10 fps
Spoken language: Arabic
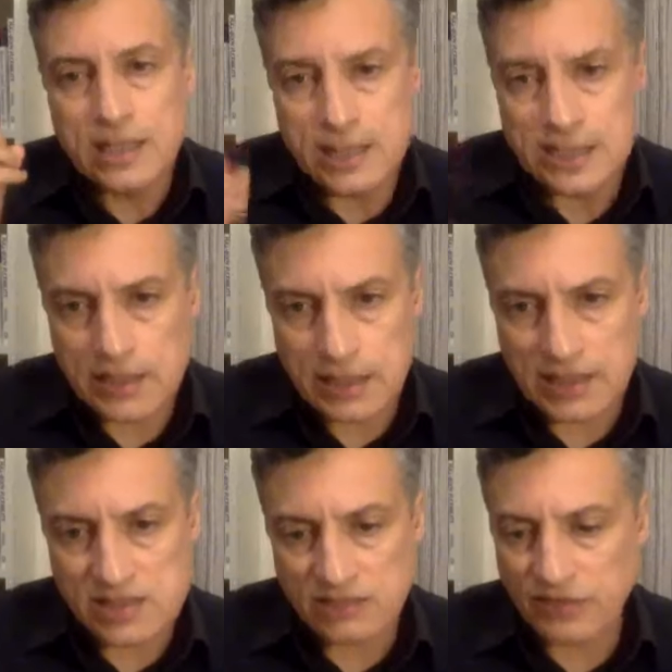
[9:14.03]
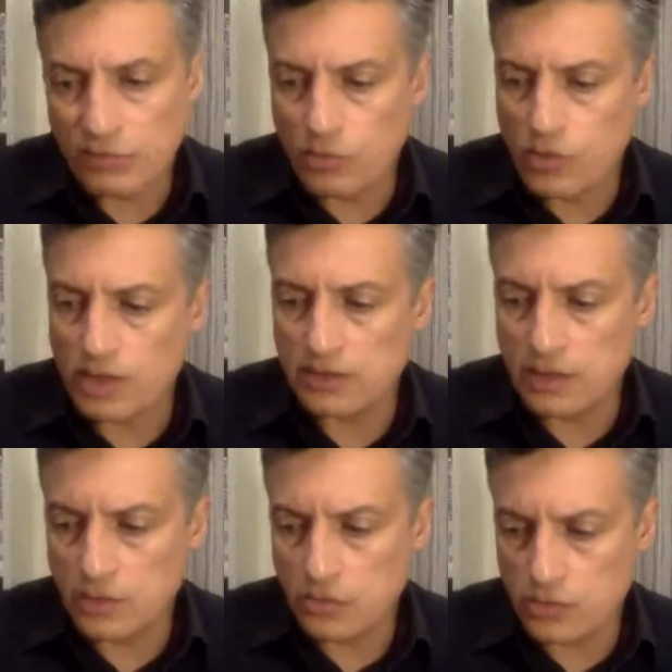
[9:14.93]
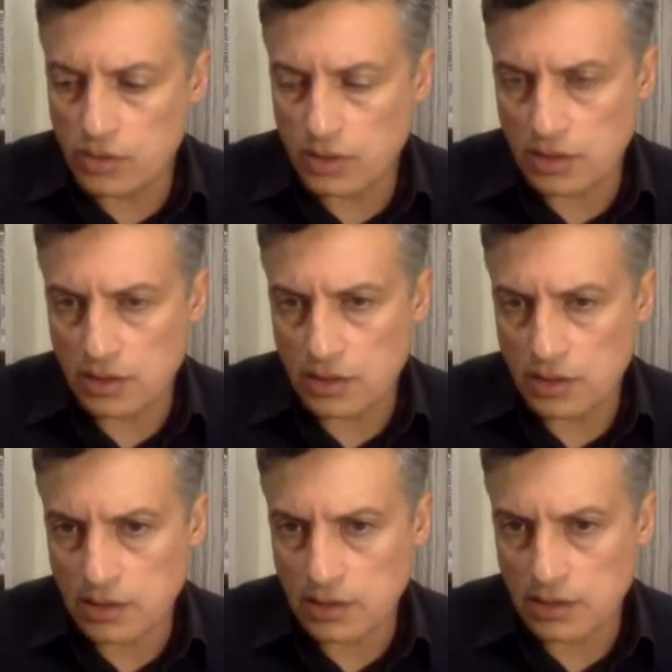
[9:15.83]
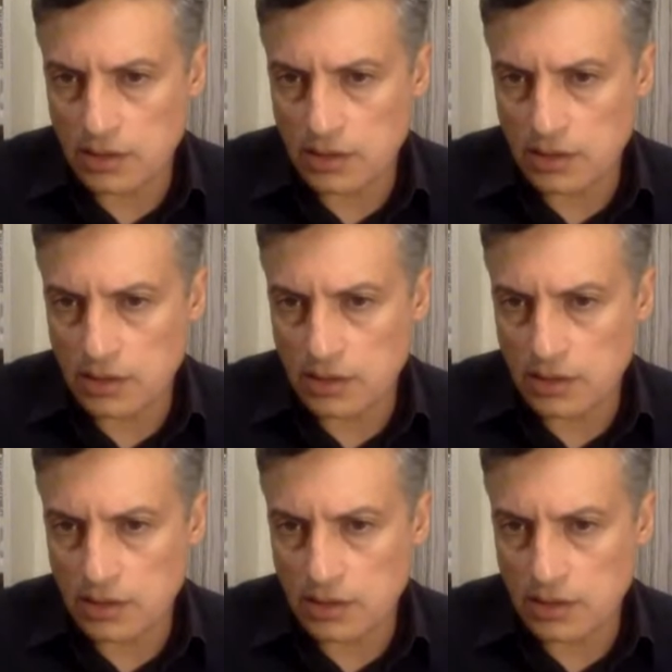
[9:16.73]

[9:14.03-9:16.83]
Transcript: اللي اللي خصنا نفهموا هو انه آه، آه،